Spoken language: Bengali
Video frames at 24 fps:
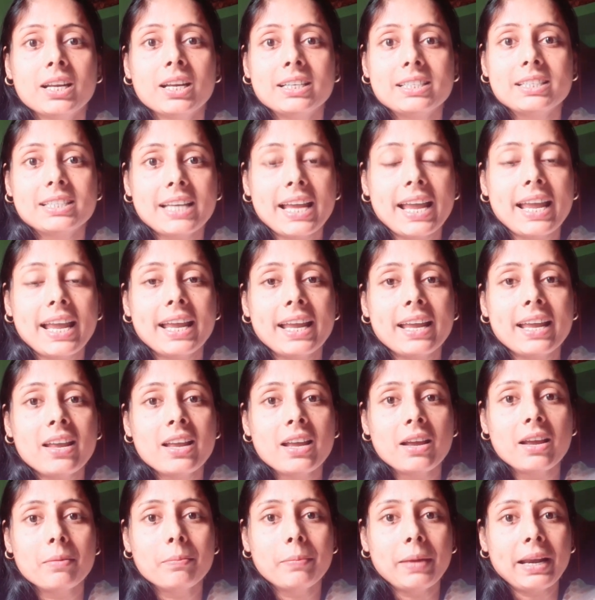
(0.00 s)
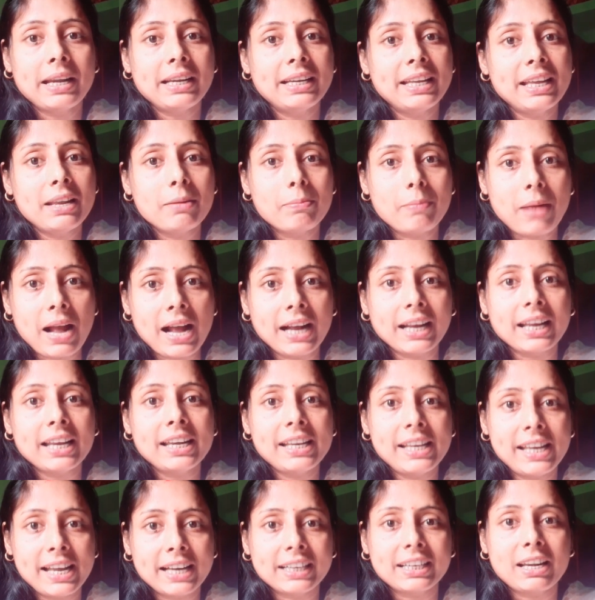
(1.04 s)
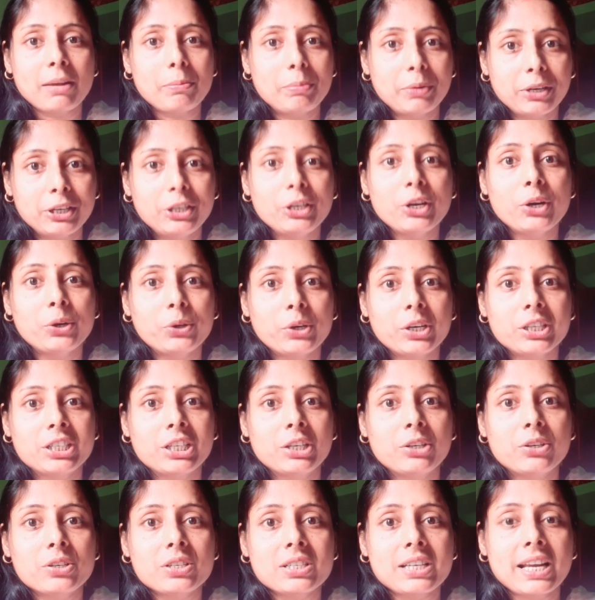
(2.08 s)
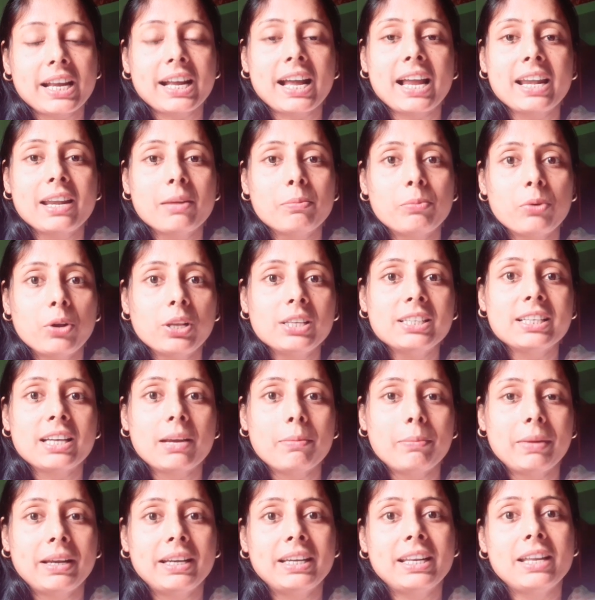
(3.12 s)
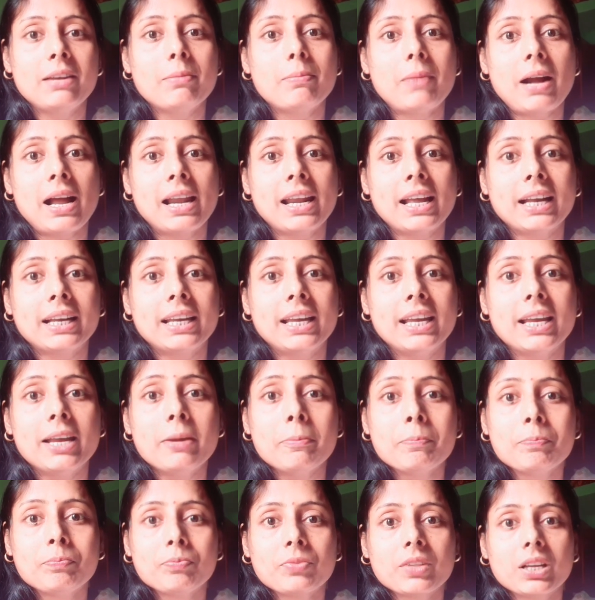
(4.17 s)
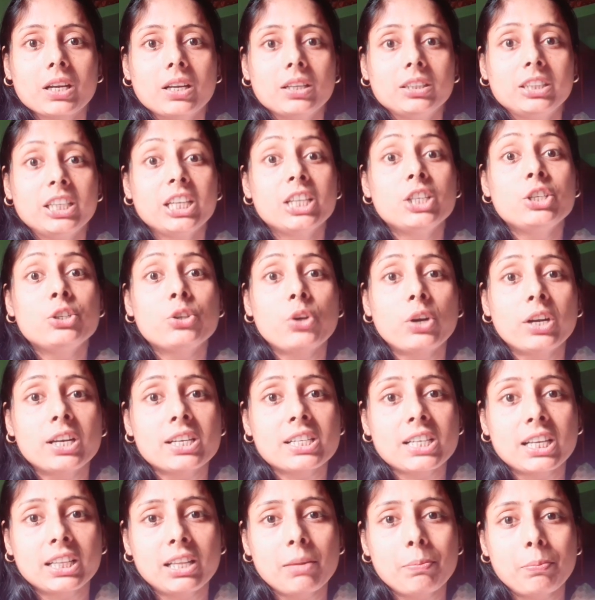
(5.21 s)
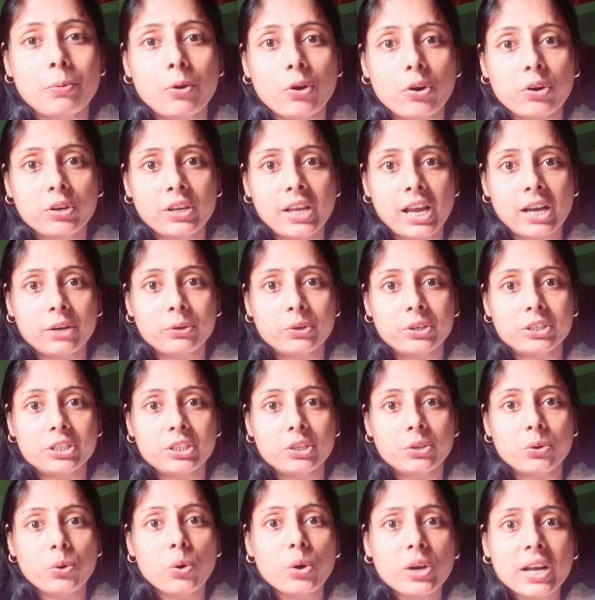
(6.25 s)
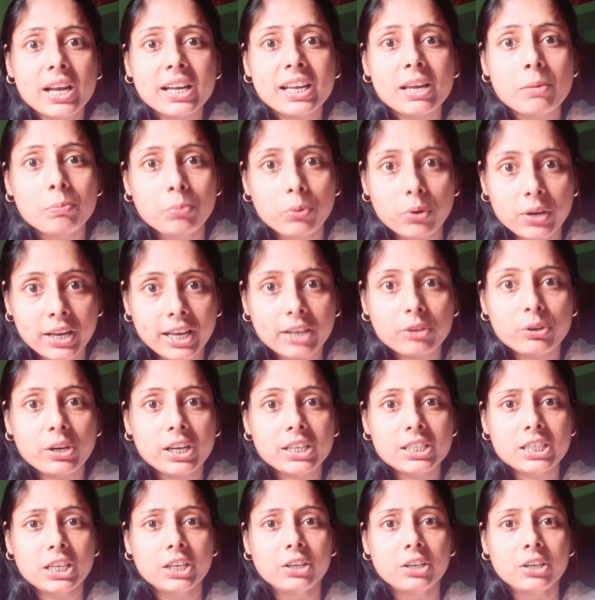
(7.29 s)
সে মেন্ডির মাকে নিয়ে একটা ভিডিও করেছিল সেখানে বলছে মেন্ডির মা নাকি তিনজনের সাথে পরক্রিয়া করেছিল ওকে কি বলে করেছিল